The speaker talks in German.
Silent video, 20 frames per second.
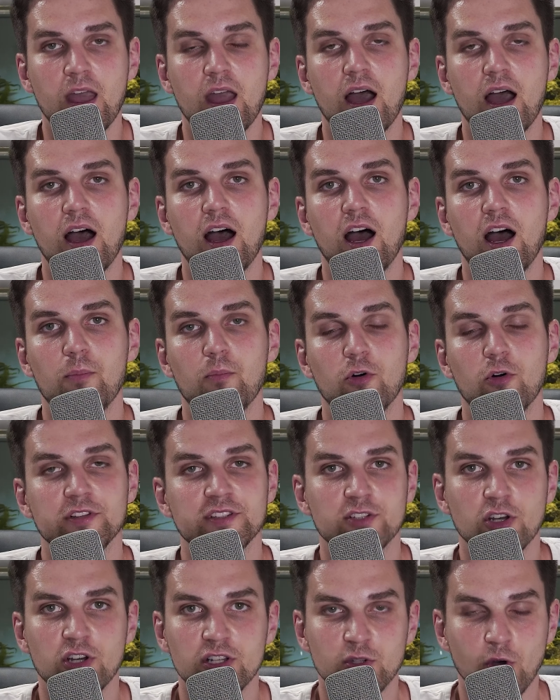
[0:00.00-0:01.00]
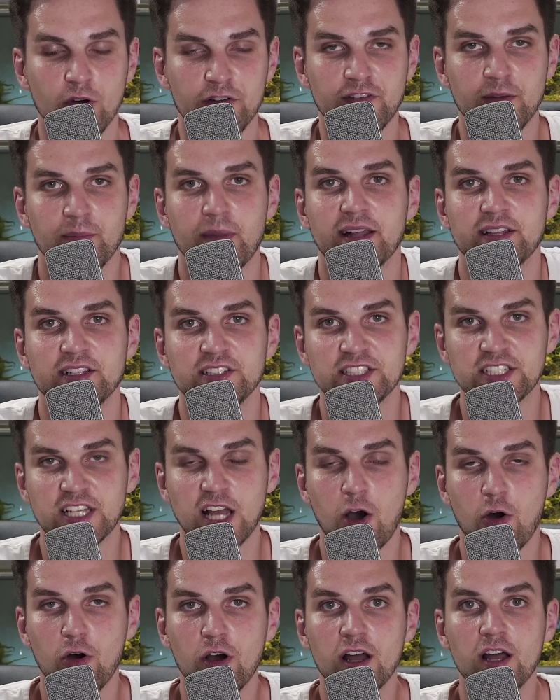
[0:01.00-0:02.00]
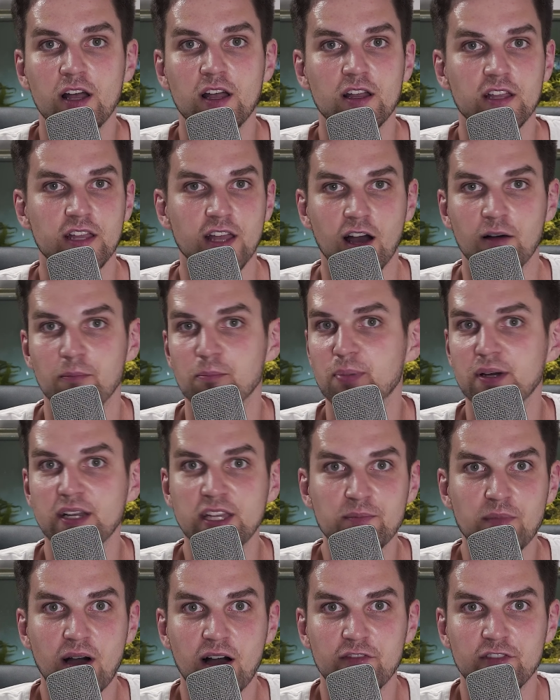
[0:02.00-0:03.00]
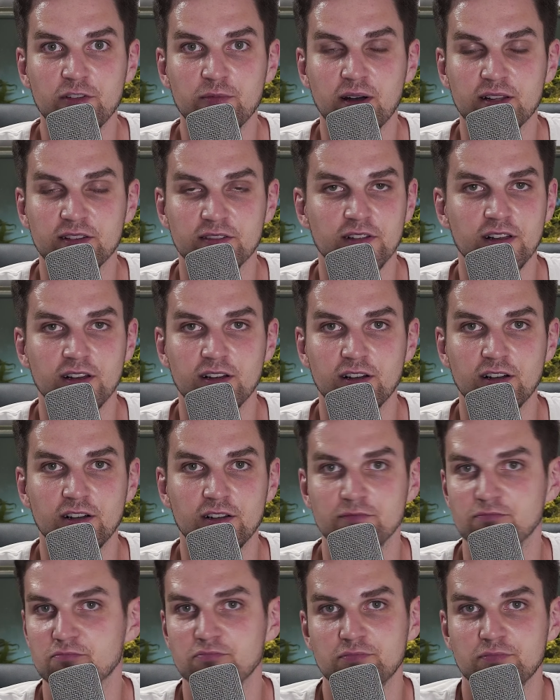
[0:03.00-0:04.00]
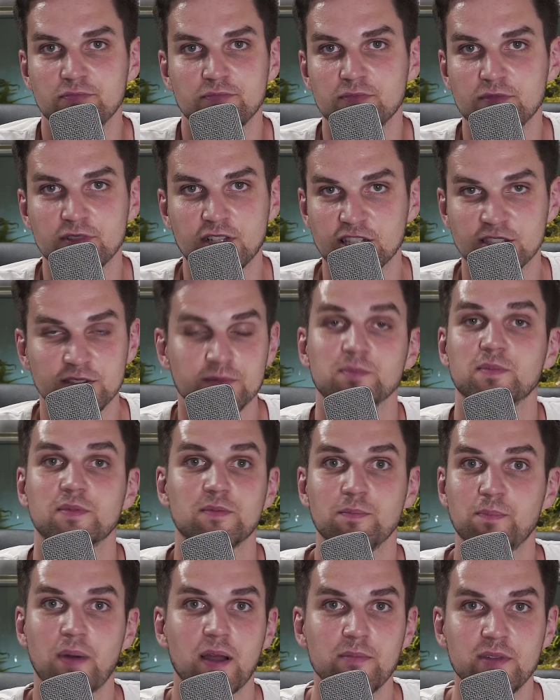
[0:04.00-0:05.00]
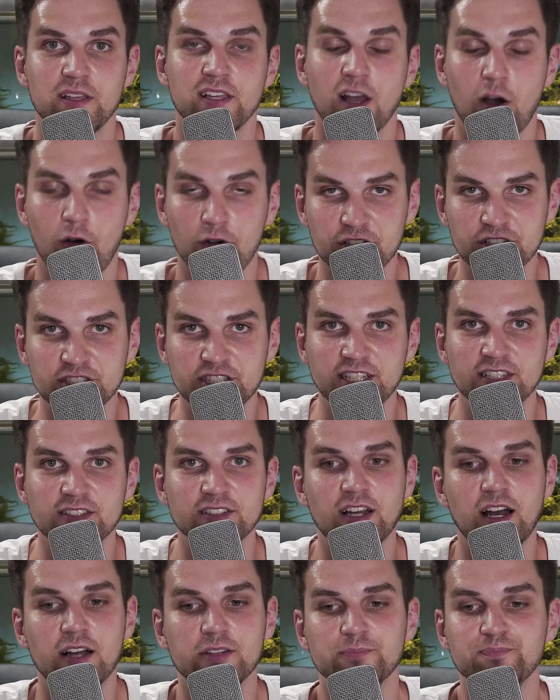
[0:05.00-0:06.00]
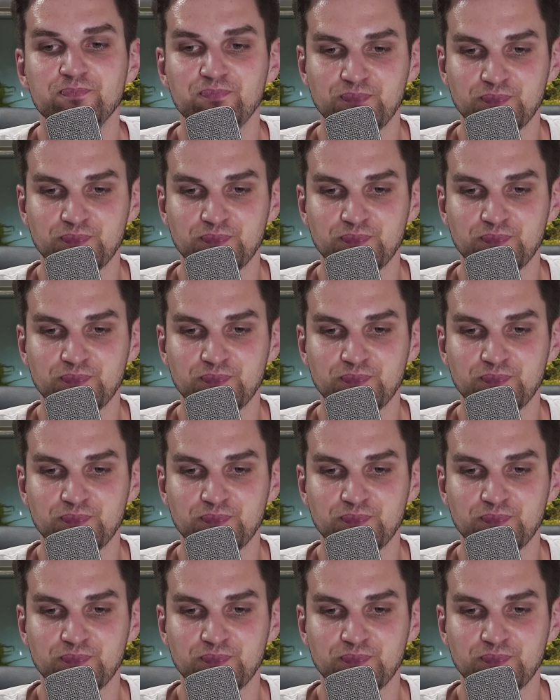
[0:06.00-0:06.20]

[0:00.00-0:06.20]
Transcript: Ähm, und dort vermehren die sich auch, ja, prima, wie man äh, das bei mir ja auch sehen kann.